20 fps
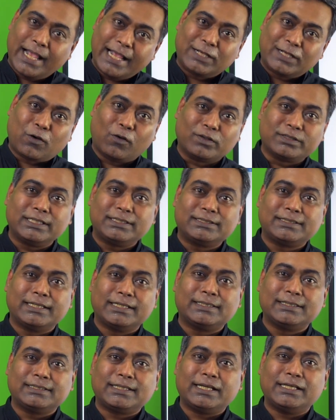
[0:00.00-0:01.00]
এই
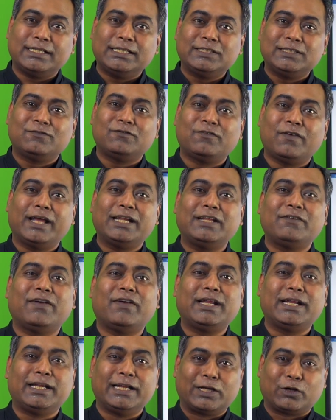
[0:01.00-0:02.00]
কনসিস্টেন্সিটা ইজ ভেরি ভেরি